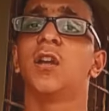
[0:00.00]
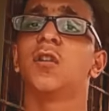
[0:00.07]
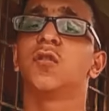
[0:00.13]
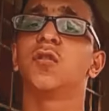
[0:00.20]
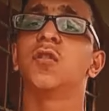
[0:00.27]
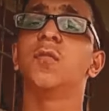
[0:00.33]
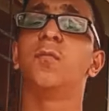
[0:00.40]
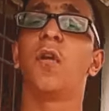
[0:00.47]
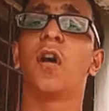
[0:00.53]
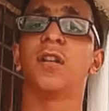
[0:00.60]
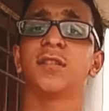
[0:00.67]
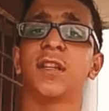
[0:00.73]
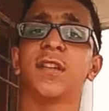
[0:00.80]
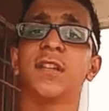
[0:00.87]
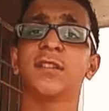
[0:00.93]
तो बहुत
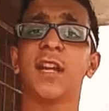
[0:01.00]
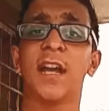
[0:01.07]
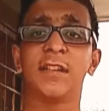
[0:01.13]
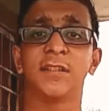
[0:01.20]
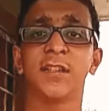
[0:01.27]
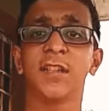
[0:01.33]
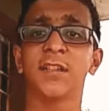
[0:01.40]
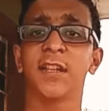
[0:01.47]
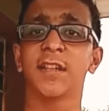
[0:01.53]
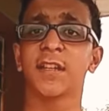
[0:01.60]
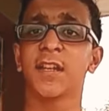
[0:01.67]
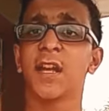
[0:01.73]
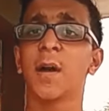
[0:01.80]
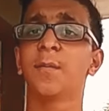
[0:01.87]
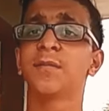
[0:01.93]
सारे चांसेस है कि
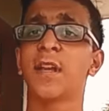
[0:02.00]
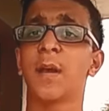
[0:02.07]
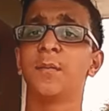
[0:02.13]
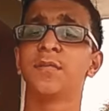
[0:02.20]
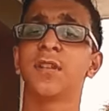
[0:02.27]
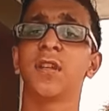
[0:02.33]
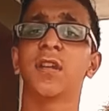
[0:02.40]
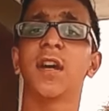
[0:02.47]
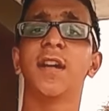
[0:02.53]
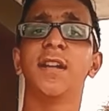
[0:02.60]
आप सैमसंग का